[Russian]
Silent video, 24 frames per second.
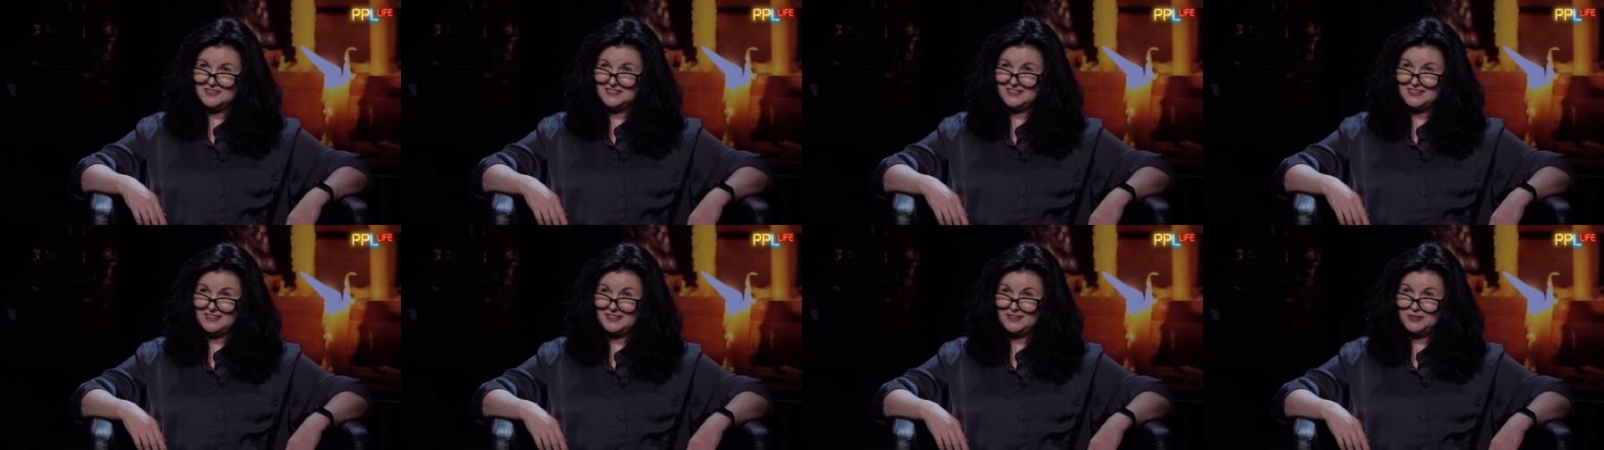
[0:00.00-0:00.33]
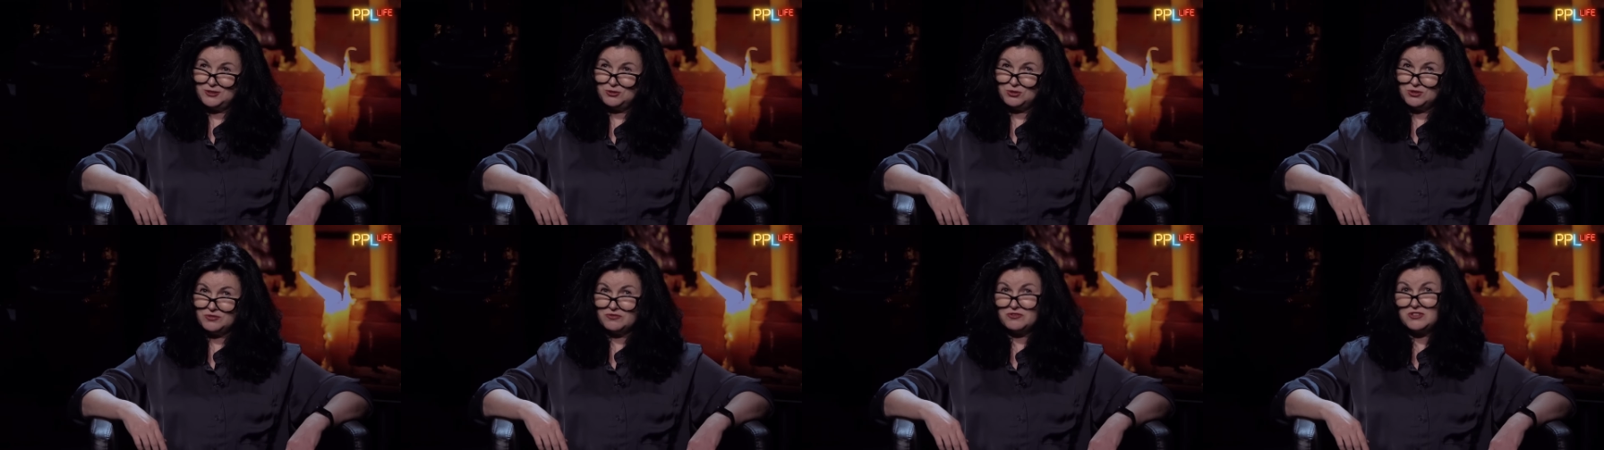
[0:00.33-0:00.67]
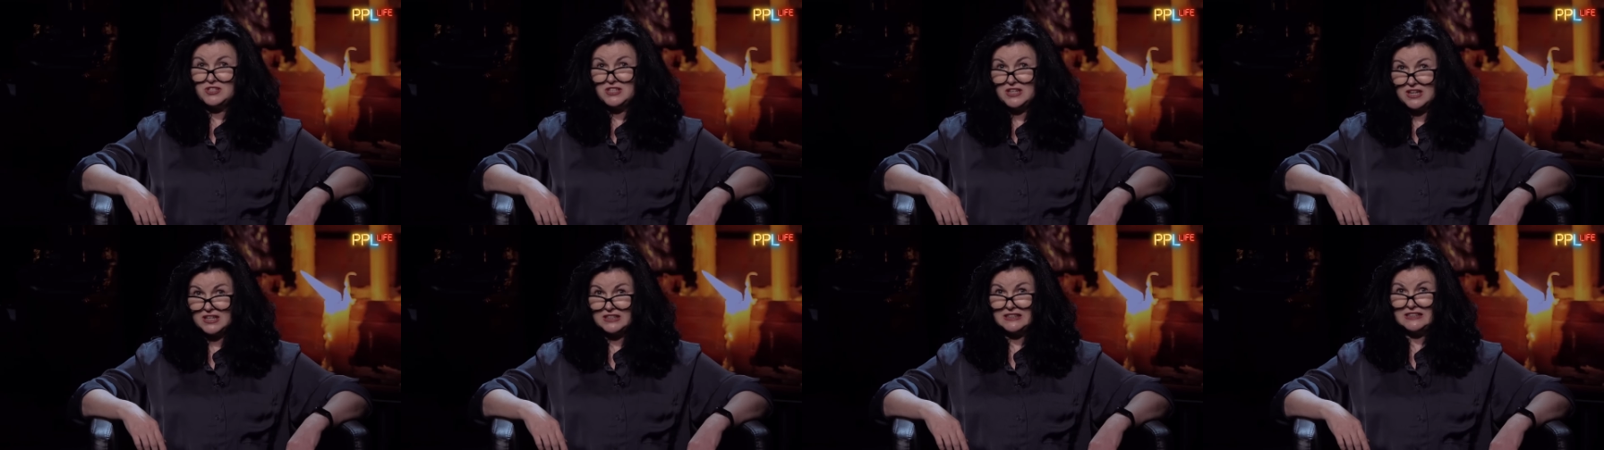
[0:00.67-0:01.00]
Угу. И он
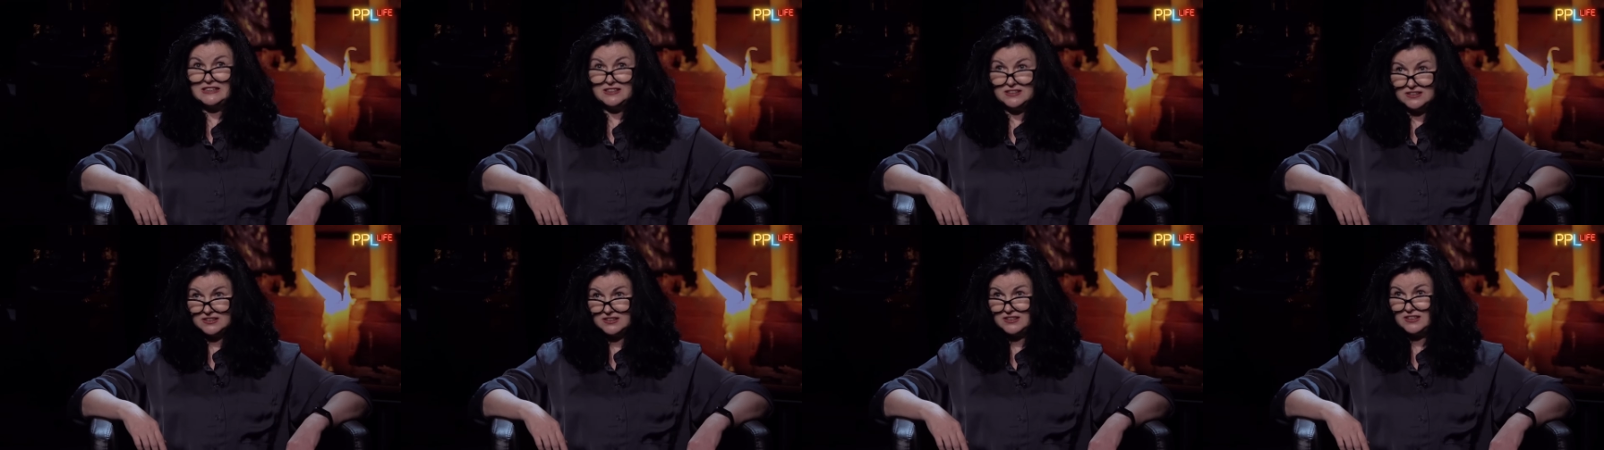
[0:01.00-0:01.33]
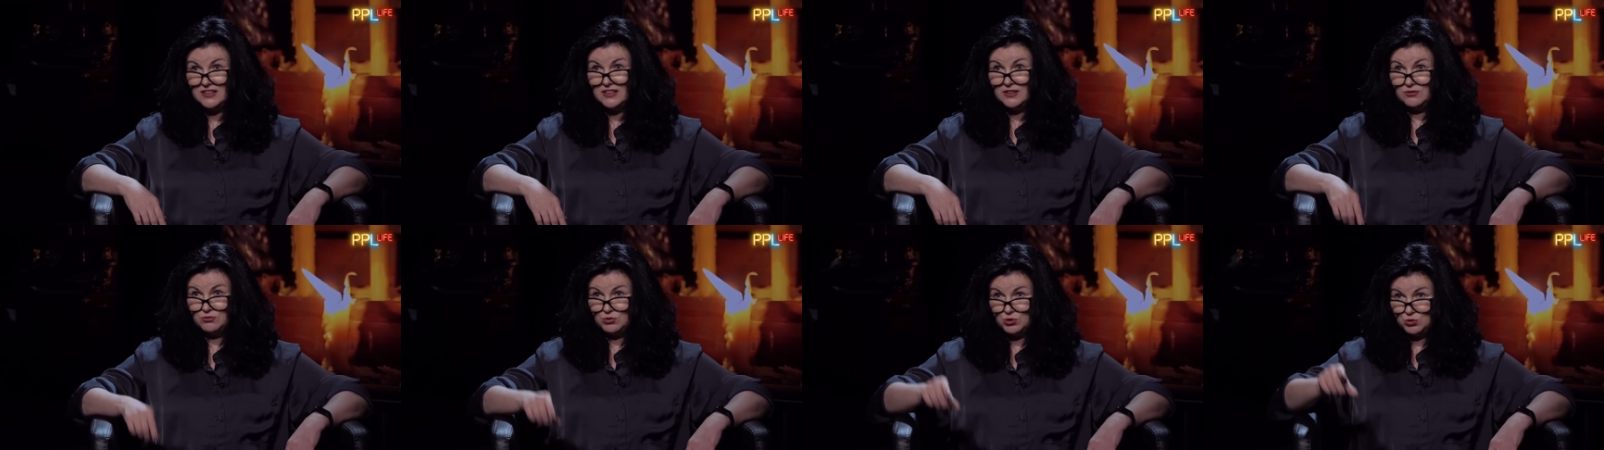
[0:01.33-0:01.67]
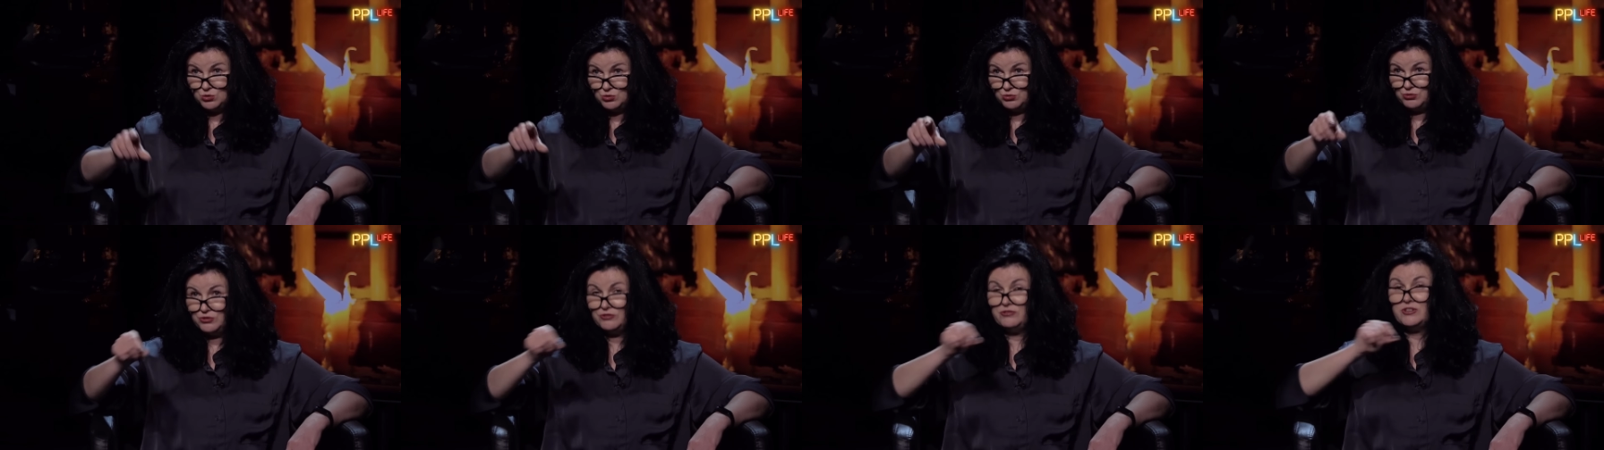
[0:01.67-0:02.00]
взял один день, вот
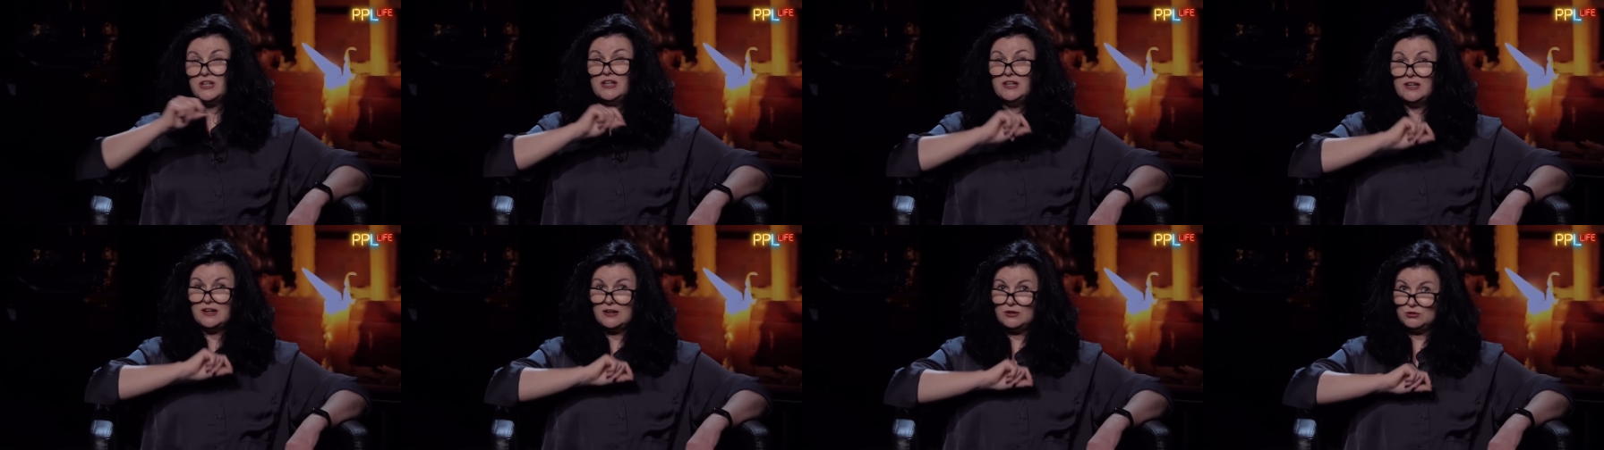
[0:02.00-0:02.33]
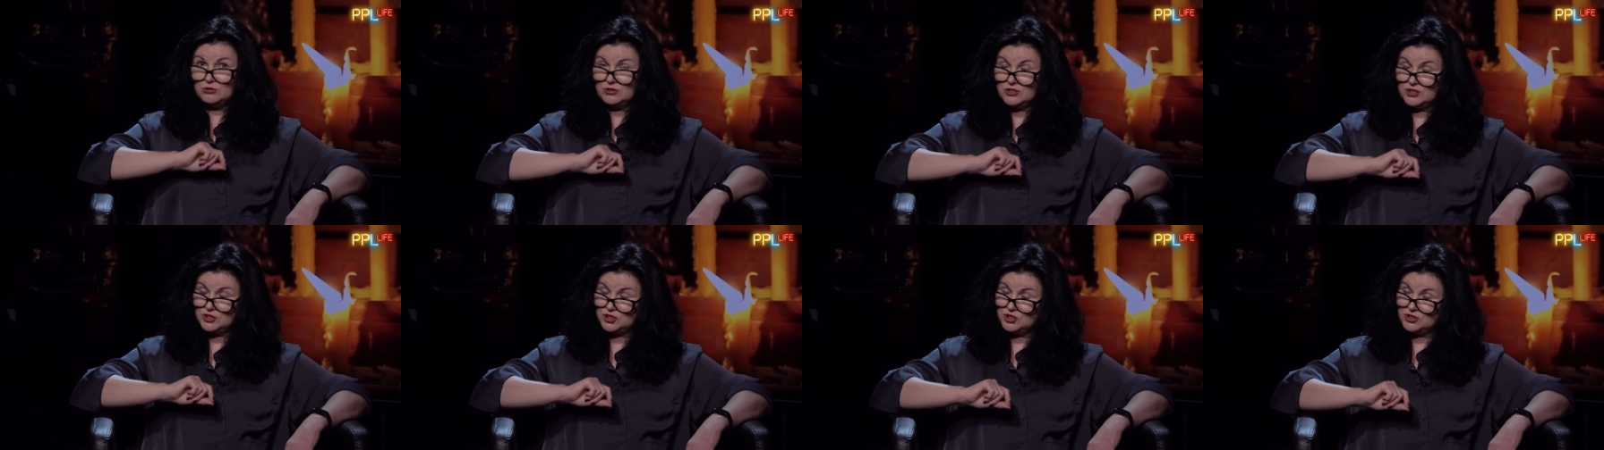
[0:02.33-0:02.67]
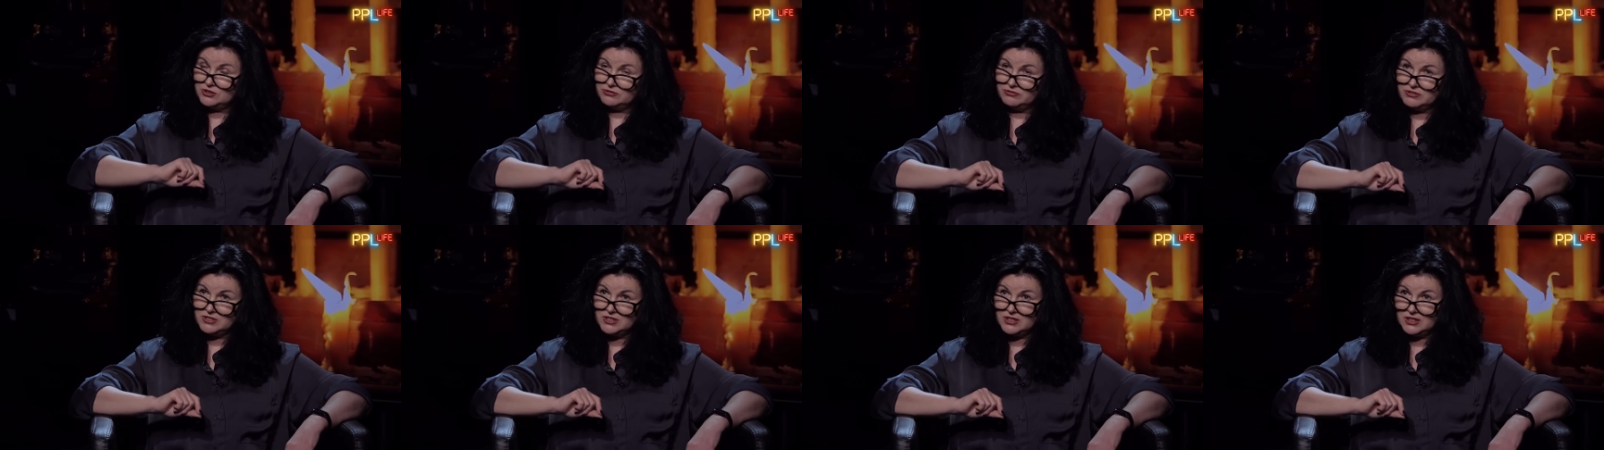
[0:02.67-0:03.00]
у февраля он
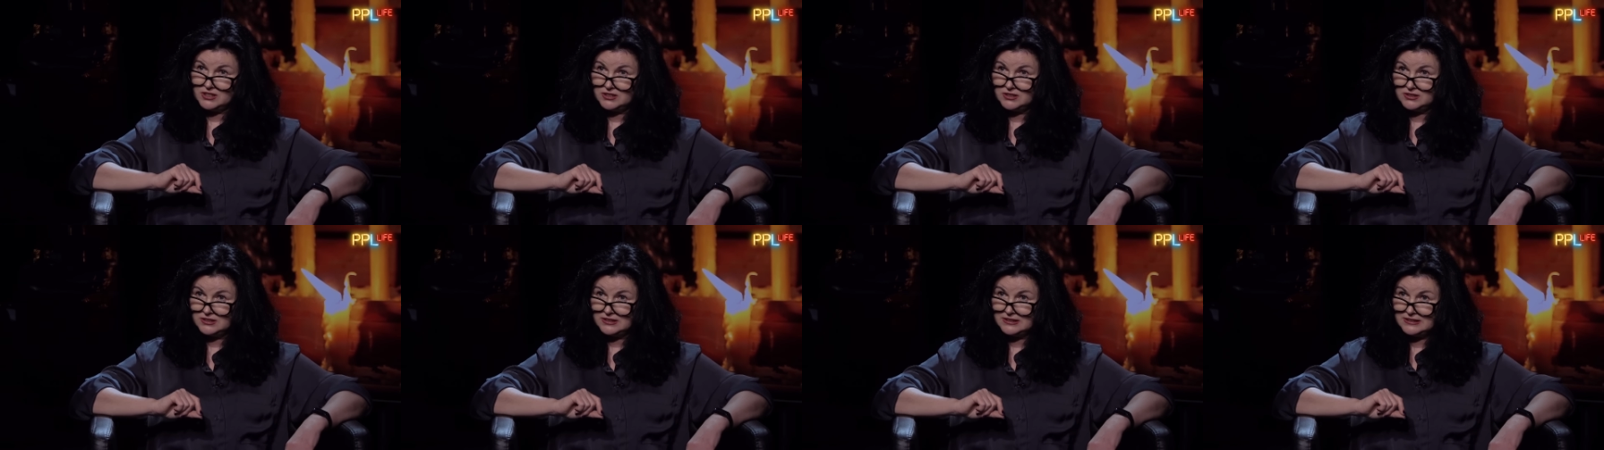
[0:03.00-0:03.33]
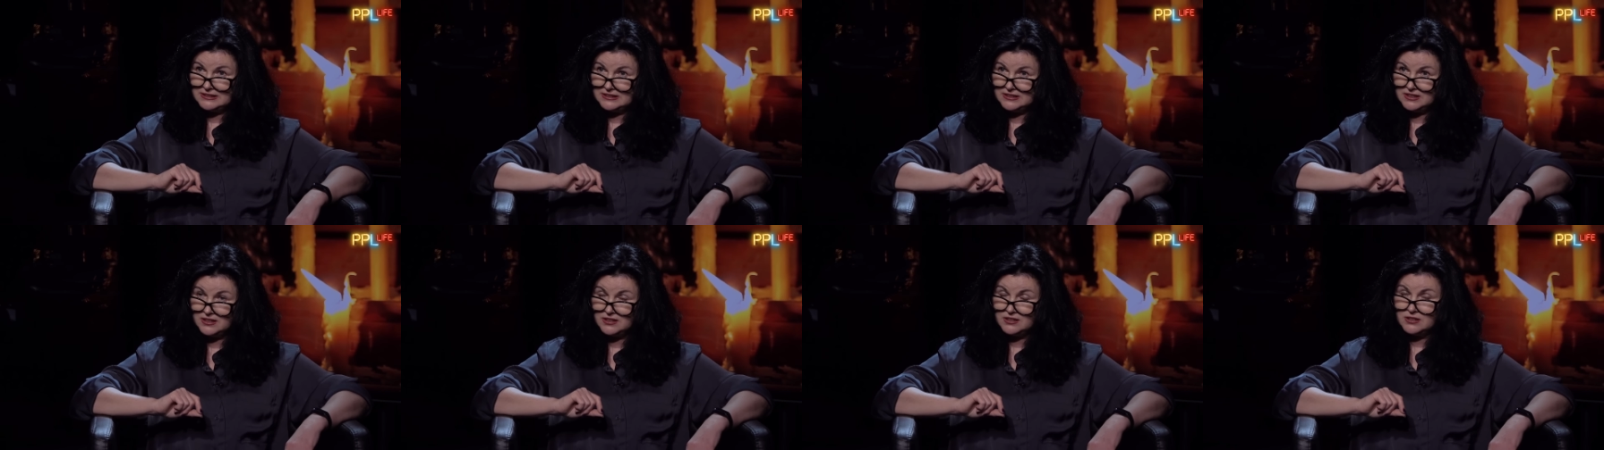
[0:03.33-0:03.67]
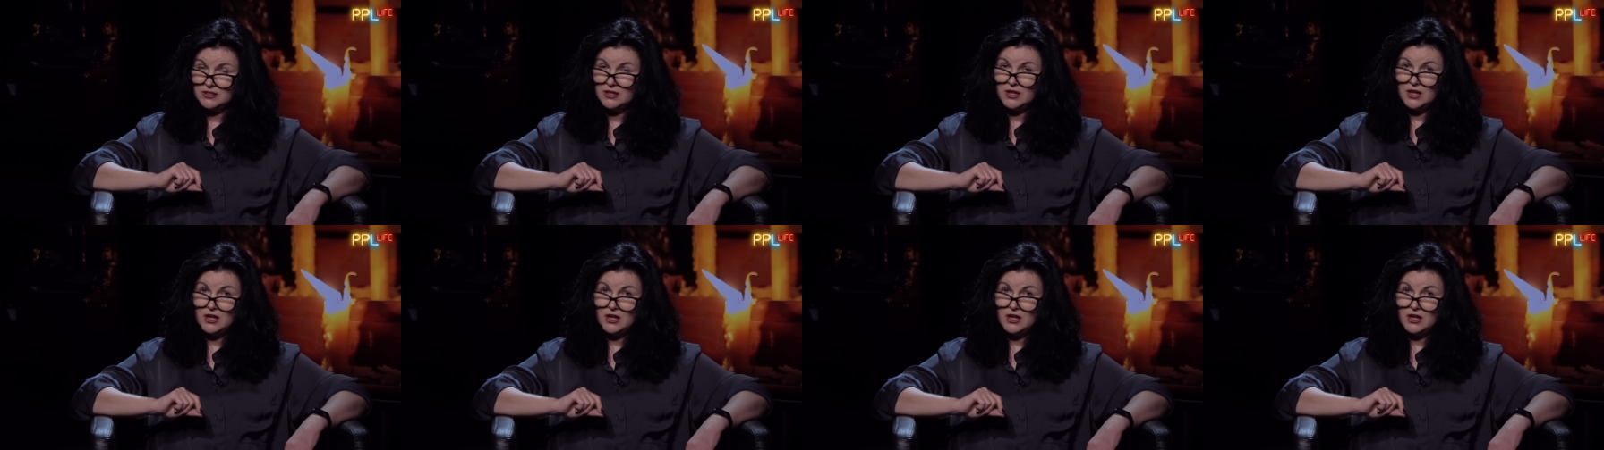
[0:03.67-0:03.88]
решил взять этот день,